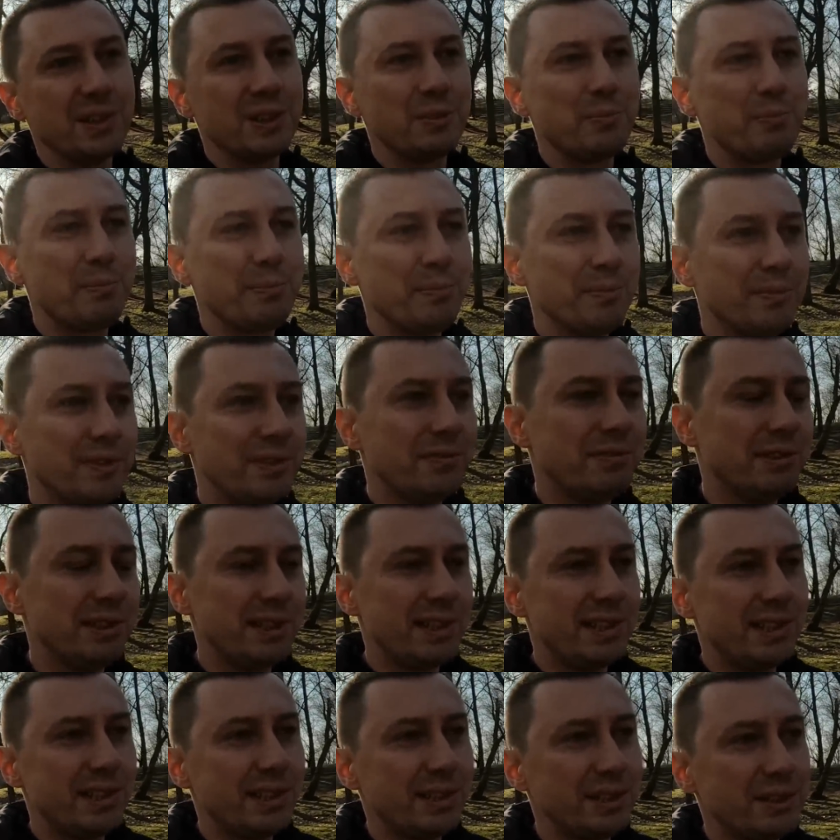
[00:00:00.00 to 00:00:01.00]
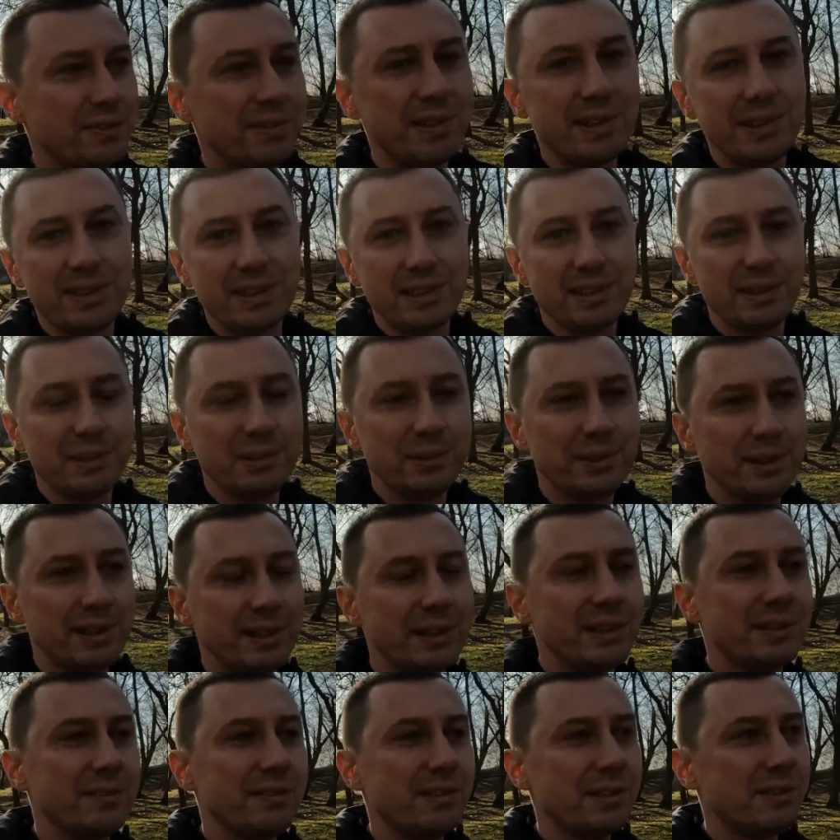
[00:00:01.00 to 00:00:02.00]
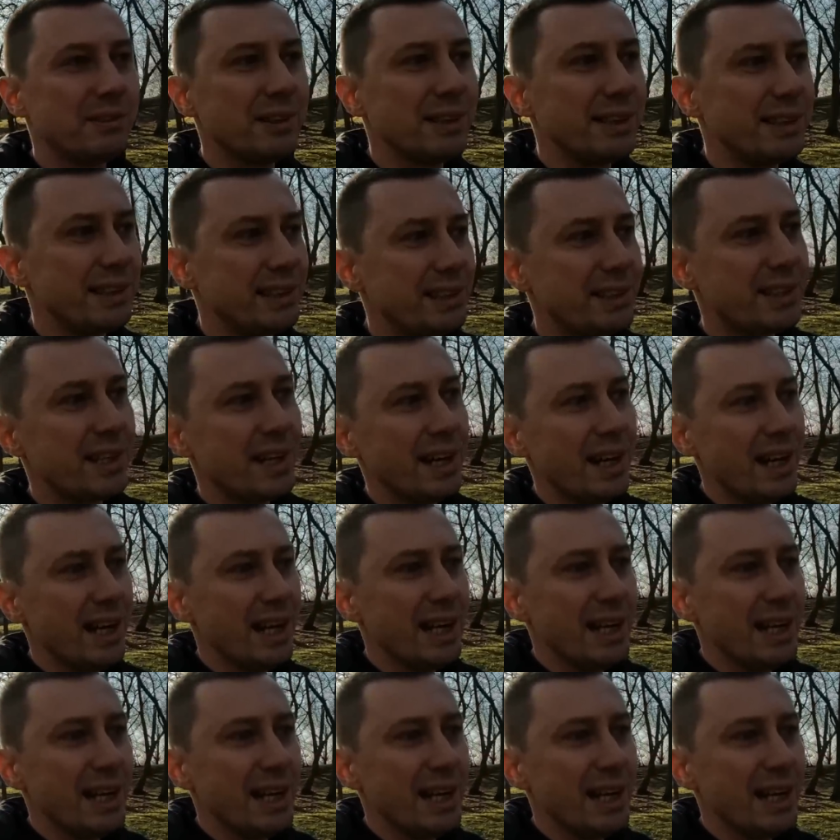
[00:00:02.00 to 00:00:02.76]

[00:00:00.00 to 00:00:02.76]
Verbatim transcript: od 24 lutego, w ogóle też